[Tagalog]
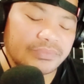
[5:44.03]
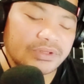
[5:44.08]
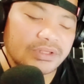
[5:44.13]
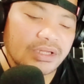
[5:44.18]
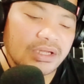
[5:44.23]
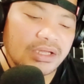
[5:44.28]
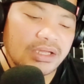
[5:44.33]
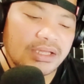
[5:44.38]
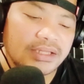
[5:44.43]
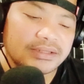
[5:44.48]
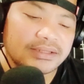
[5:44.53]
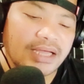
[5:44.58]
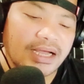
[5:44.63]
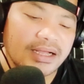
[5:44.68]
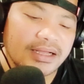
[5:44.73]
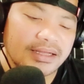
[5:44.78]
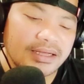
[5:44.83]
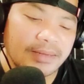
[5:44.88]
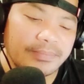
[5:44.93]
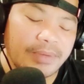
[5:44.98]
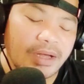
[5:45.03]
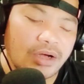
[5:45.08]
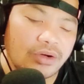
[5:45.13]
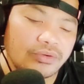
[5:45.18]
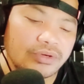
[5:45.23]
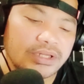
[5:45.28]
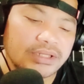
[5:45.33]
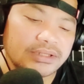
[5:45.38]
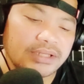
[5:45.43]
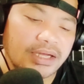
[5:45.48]
Tanggap ako ng
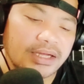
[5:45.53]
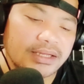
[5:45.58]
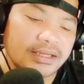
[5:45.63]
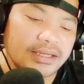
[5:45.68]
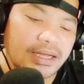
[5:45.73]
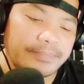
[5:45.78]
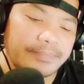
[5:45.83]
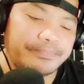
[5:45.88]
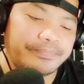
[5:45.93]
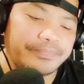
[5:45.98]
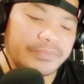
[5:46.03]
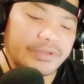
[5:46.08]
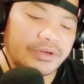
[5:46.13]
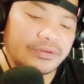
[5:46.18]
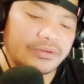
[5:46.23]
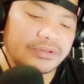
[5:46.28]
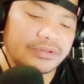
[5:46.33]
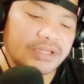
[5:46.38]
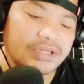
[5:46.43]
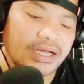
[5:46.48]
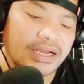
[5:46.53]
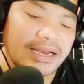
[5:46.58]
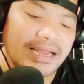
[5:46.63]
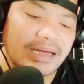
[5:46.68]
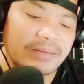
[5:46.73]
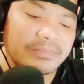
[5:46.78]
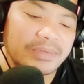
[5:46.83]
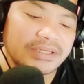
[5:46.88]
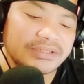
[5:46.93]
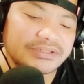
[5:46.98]
tanggap no, ng laban
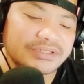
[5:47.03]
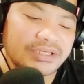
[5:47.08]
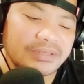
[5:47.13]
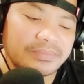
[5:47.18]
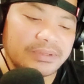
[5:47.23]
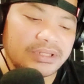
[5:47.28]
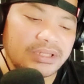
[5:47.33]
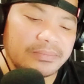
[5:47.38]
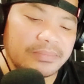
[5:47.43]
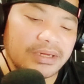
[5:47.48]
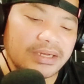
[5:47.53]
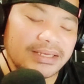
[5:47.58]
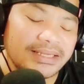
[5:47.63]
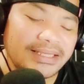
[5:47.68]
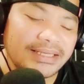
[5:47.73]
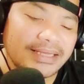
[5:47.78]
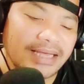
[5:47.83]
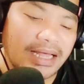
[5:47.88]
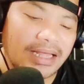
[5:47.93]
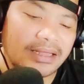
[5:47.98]
sa iba't ibang liga